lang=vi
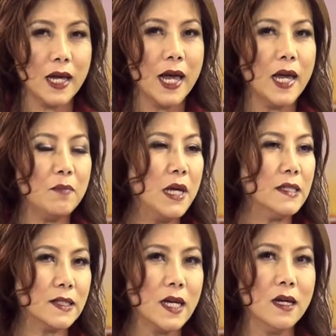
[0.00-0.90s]

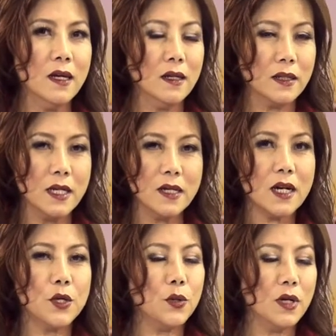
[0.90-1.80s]
ABC thì rất
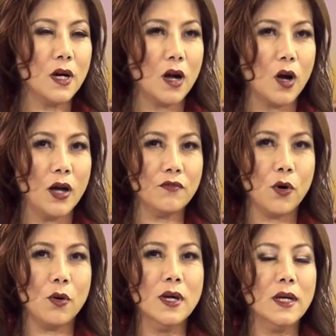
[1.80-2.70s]
là nhiều người gọi hỏi
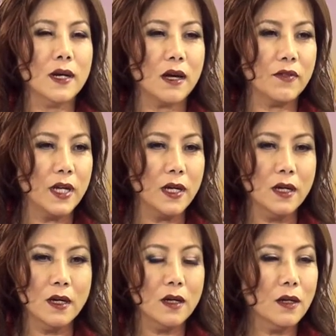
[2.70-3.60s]
vô là vì
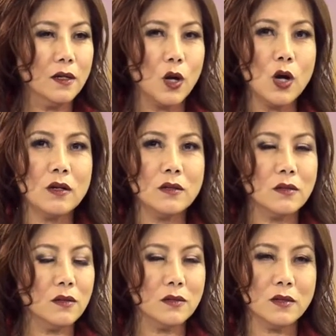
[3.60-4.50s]
nó
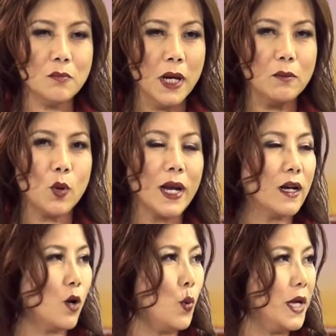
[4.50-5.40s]
nó bệnh một cái
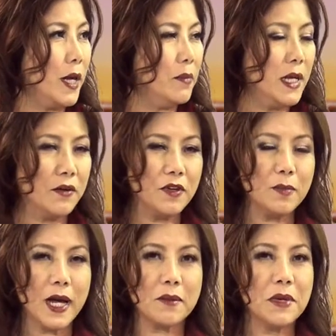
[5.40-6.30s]
là nó nguy hiểm liền
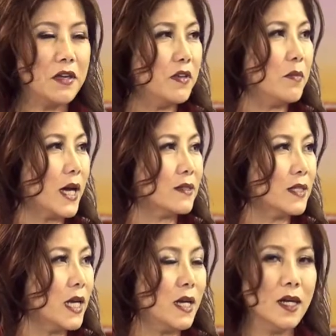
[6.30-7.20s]
viêm gan B, viêm gan C
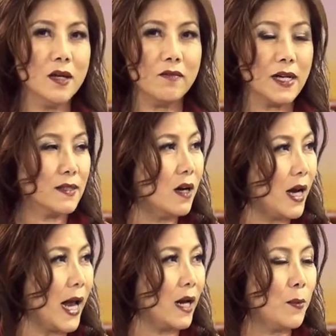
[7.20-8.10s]
và sơ
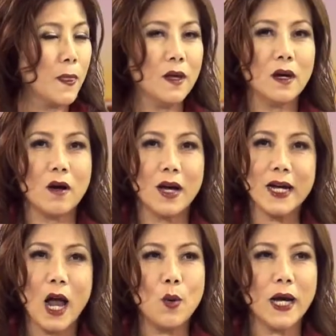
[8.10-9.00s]
gan. Còn cái
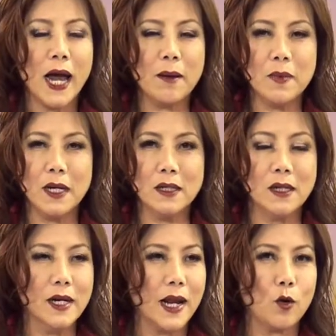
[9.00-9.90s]
cao huyết áp á,
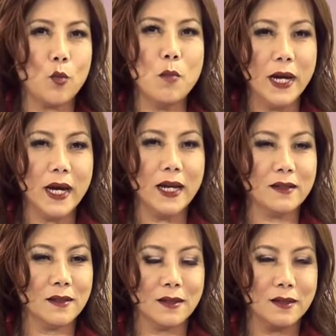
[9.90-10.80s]
người nào cũng bị
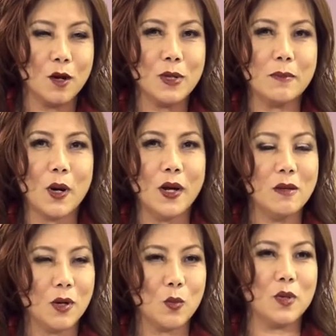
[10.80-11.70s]
hết, ừ, không dám nói
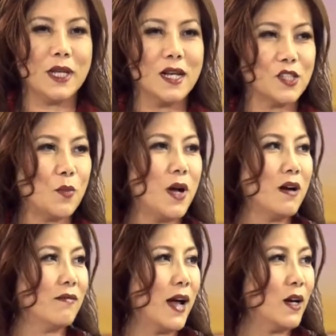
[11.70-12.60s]
nhưng mà cũng có thể là Song
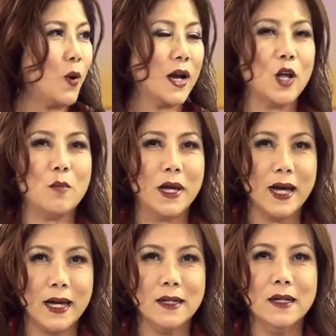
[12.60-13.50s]
Ngân và anh Hoàng đều bị
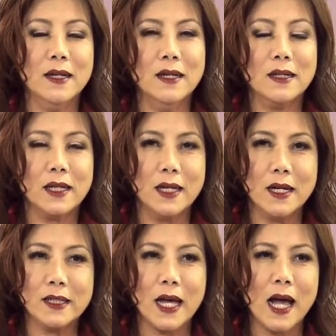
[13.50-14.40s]
hết. Thì
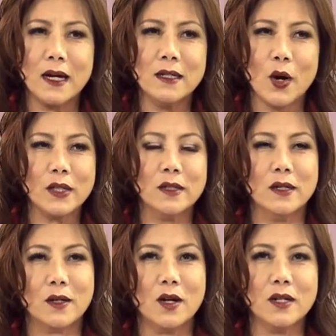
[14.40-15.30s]
người ta cứ coi
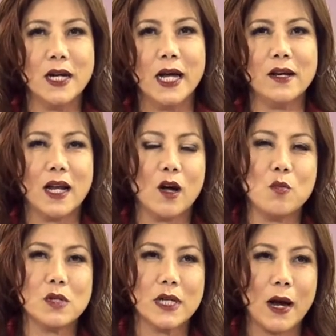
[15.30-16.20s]
thường nó, cứ nghĩ nó là không
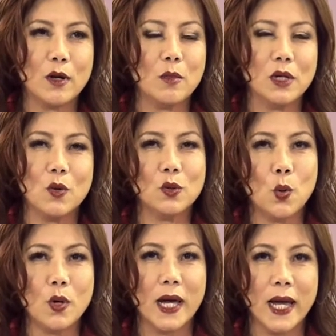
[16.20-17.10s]
có sao đâu, mình cứ uống
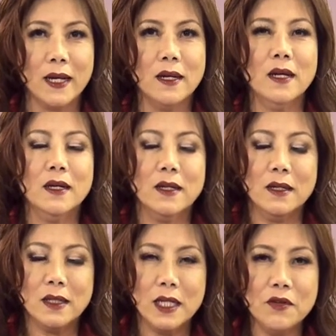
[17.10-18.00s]
thuốc là hết.
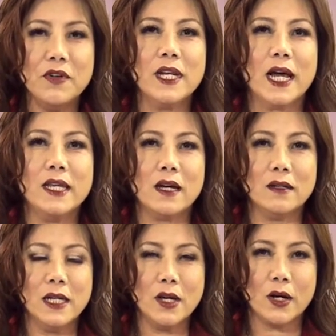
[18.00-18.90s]
Chính vì lẽ
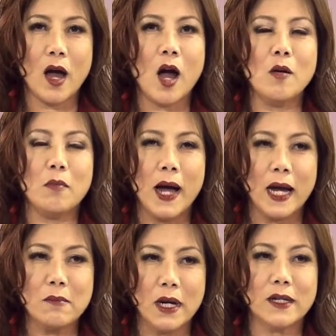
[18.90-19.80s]
lý do đó mà
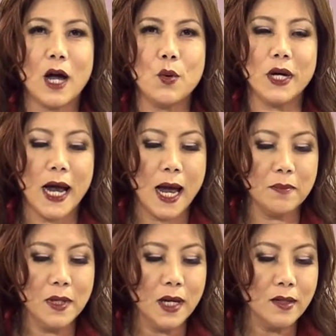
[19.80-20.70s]
cái bệnh cao huyết áp
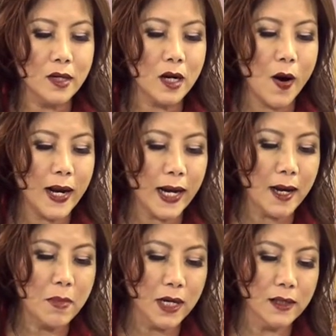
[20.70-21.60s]
được gọi là
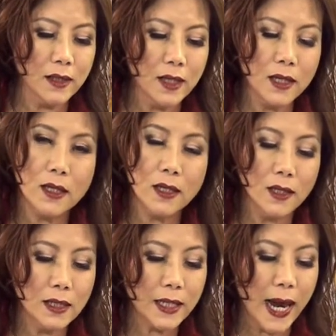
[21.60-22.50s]
cái bệnh
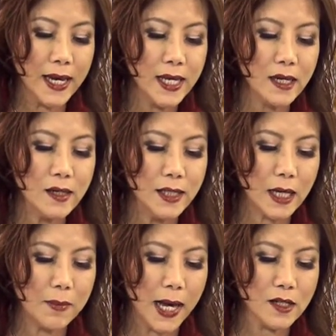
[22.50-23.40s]
kẻ giết người
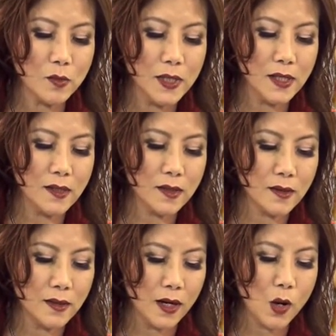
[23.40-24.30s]
thầm lặng. Song Ngân xin, xin
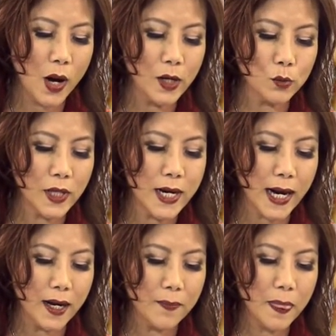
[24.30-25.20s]
nhận câu hỏi đầu tiên
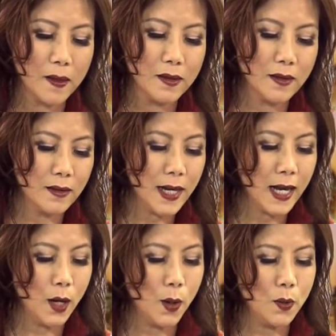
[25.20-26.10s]
ạ. À.
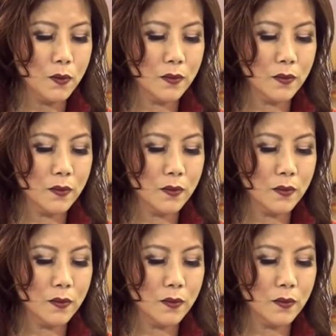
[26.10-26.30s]
Hello.